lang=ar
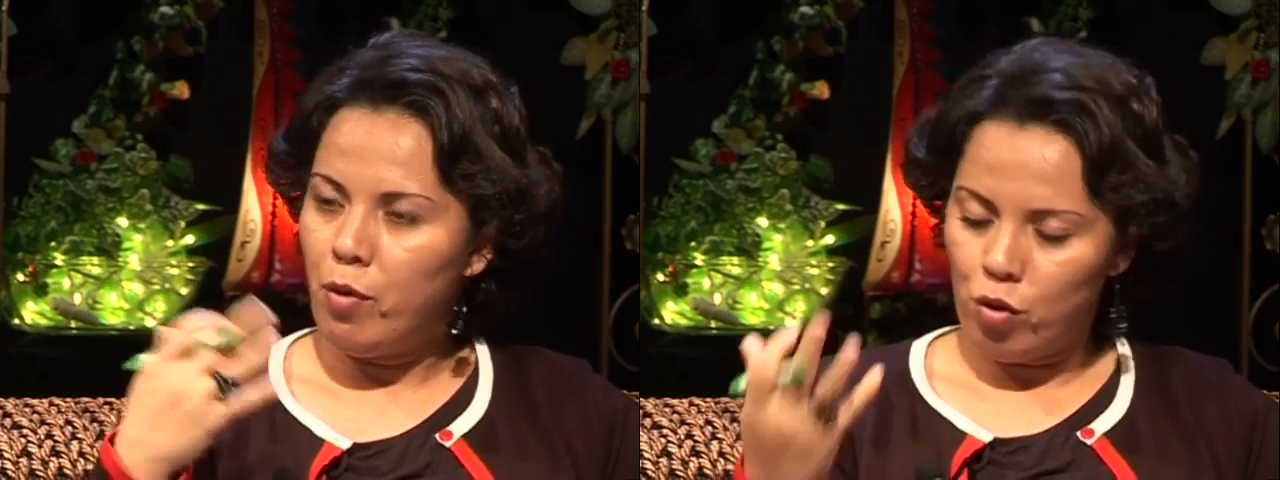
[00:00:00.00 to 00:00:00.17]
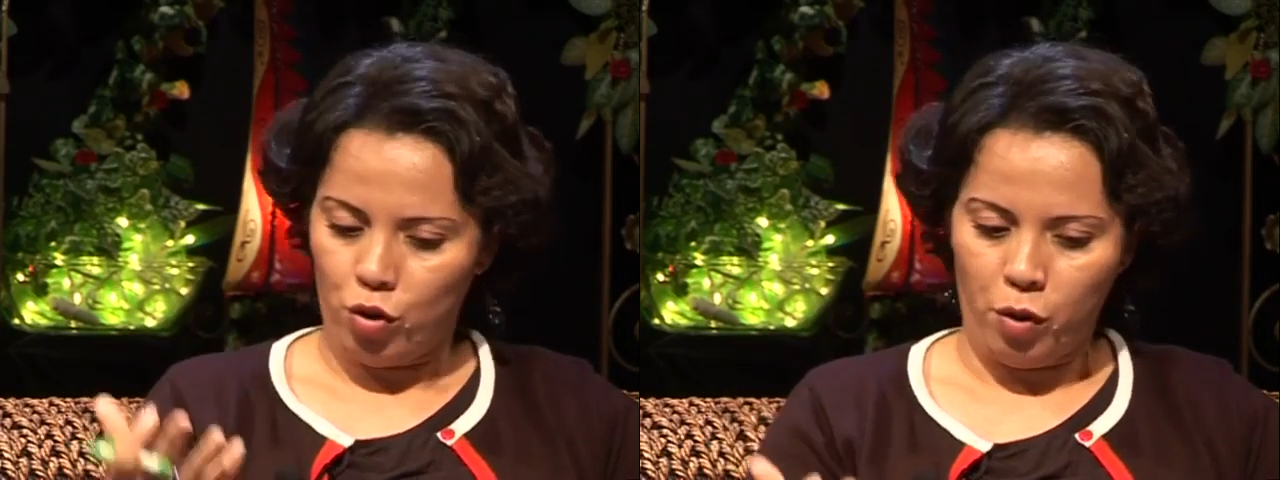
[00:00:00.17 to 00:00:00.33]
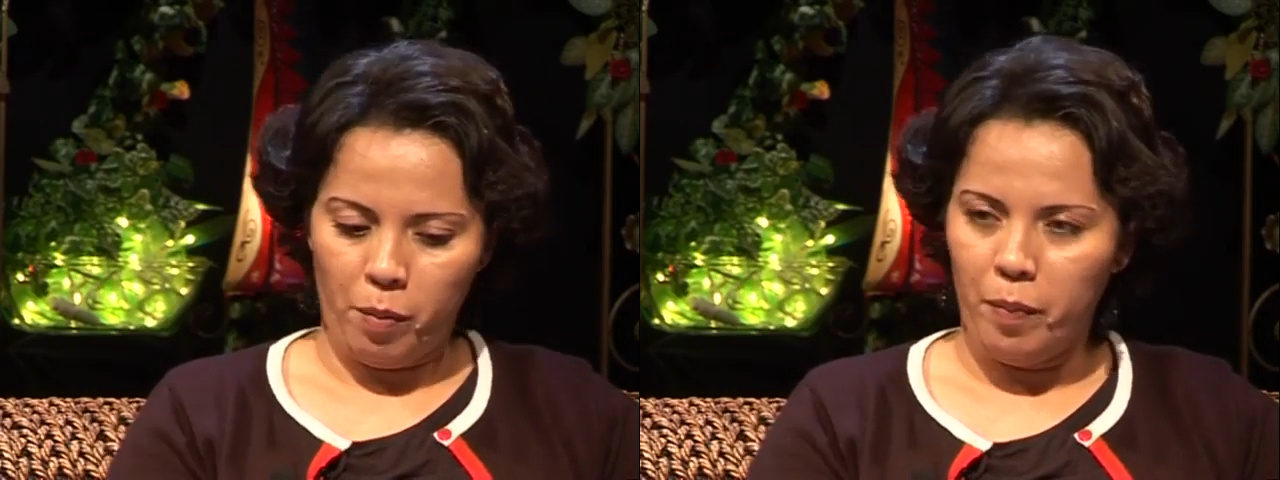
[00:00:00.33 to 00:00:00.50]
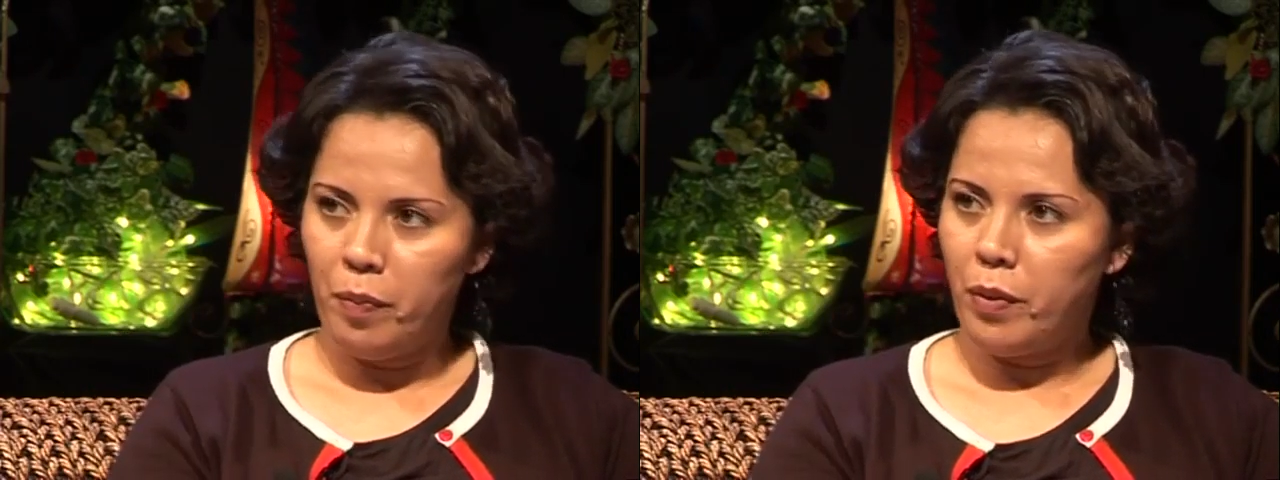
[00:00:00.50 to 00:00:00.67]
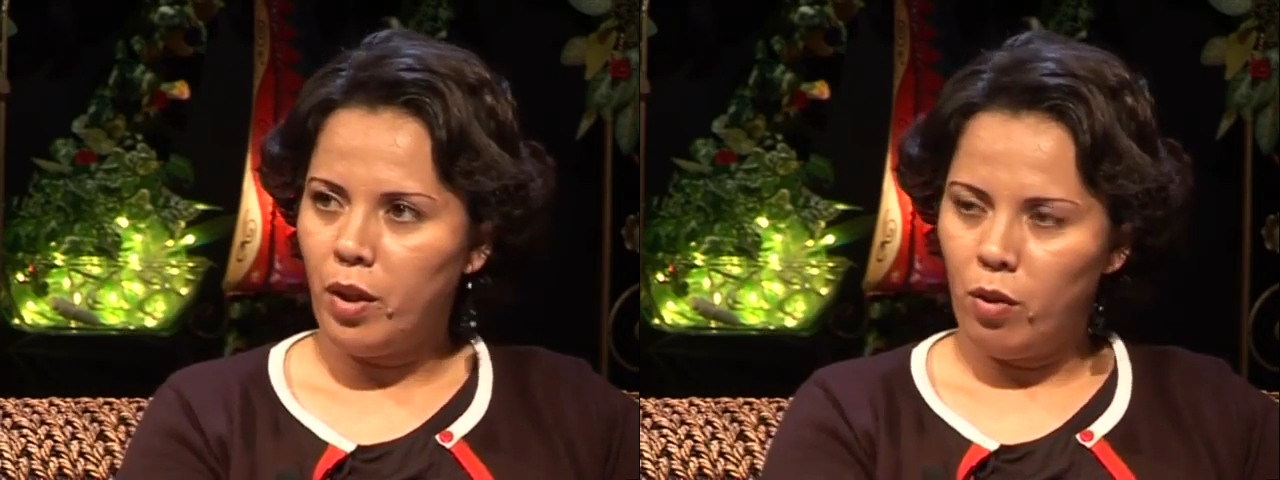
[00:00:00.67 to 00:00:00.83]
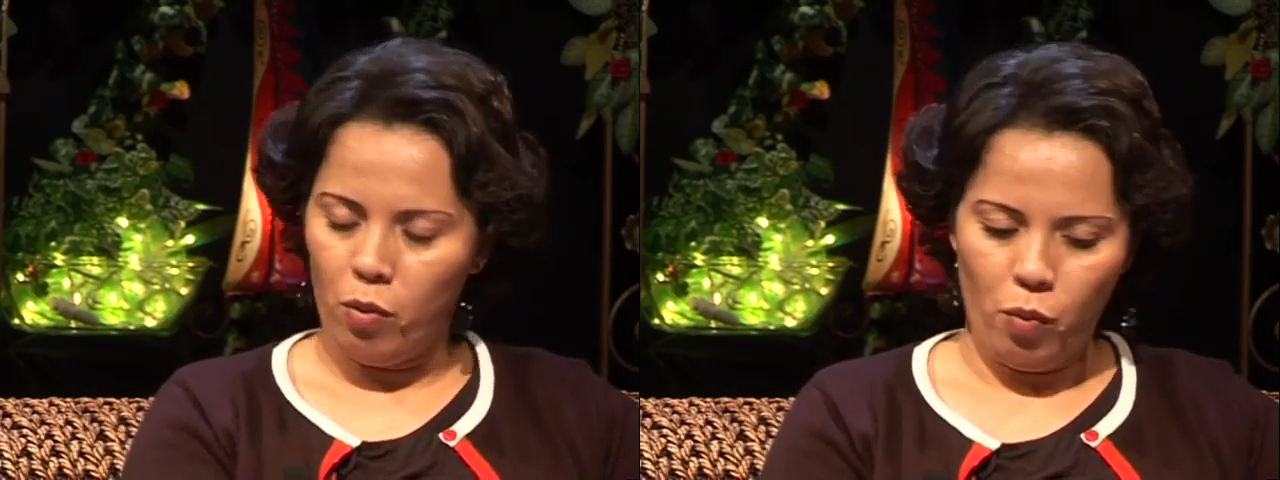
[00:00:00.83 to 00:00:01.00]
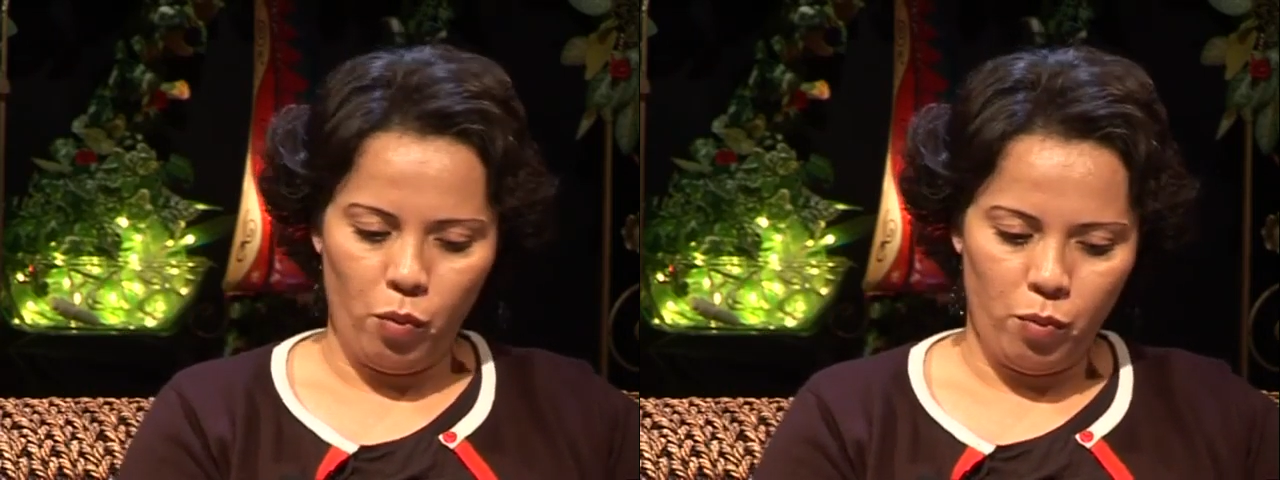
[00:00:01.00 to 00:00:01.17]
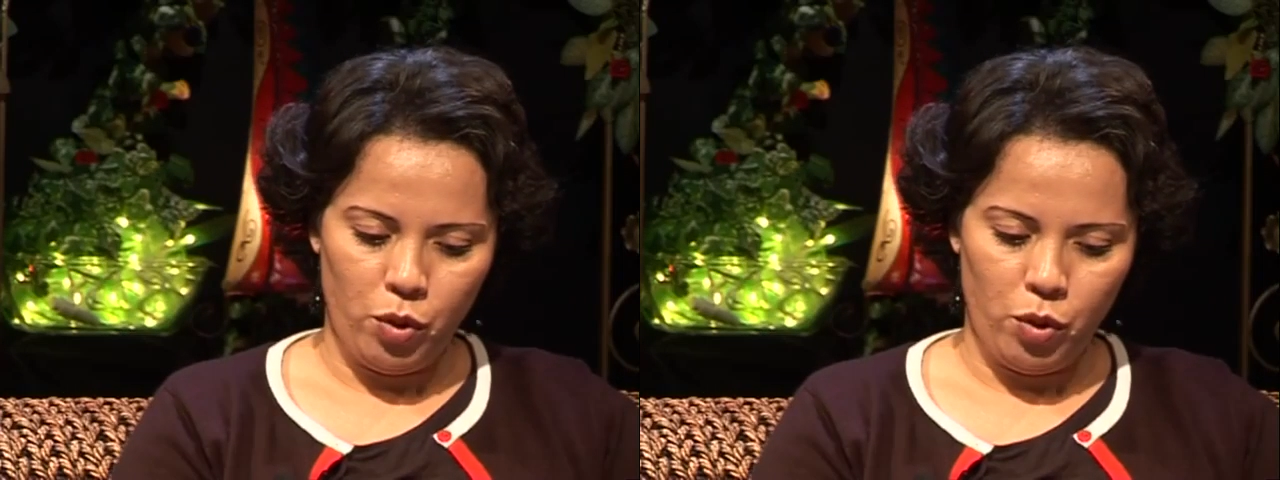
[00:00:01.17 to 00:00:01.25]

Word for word: يشرب باش